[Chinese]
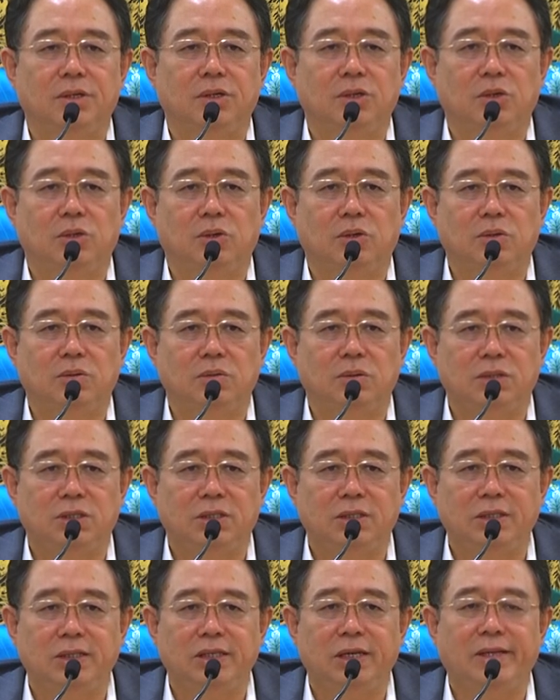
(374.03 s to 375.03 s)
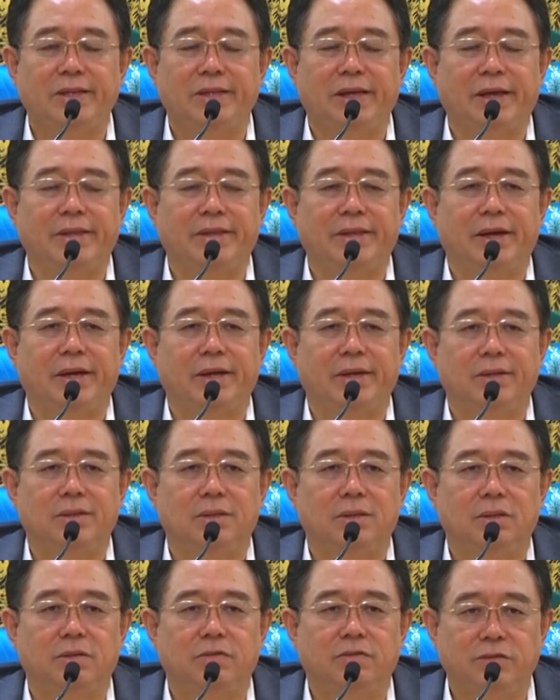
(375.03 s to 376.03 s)
有七千年的
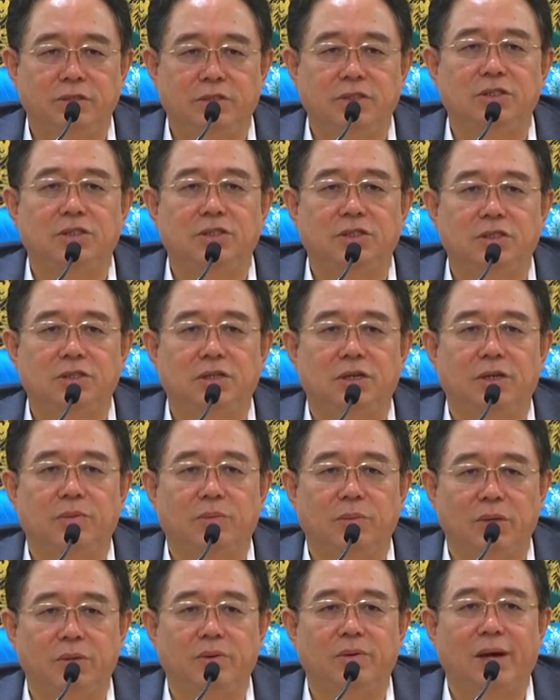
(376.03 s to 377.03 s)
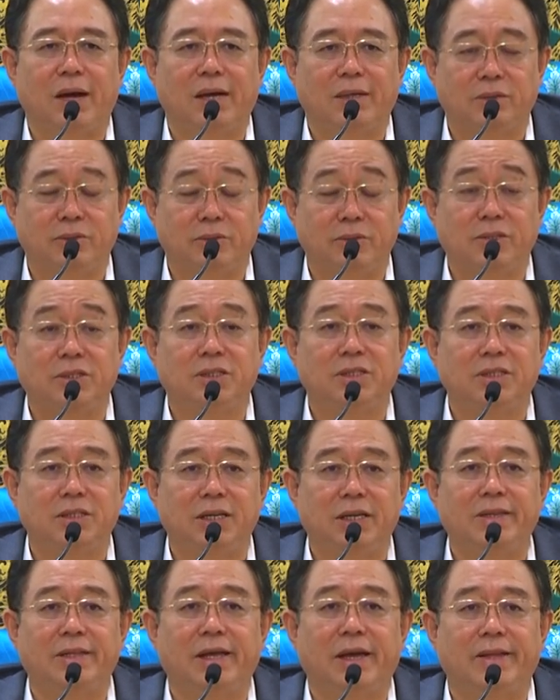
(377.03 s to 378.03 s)
伏羲氏的文化，有七
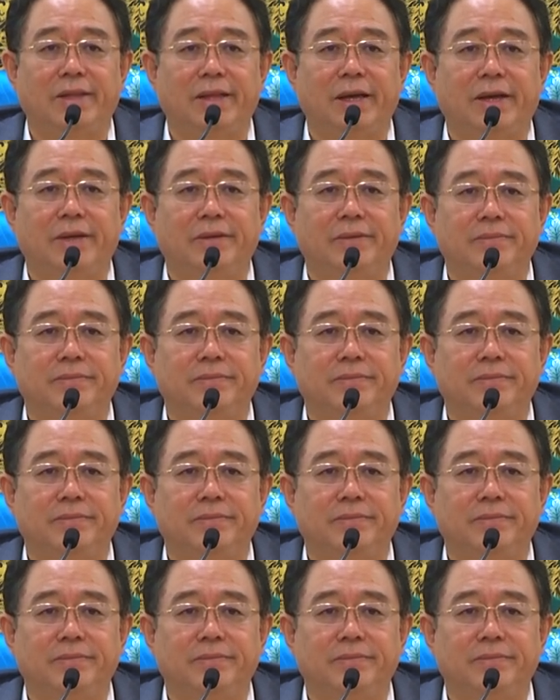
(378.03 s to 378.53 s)
千年的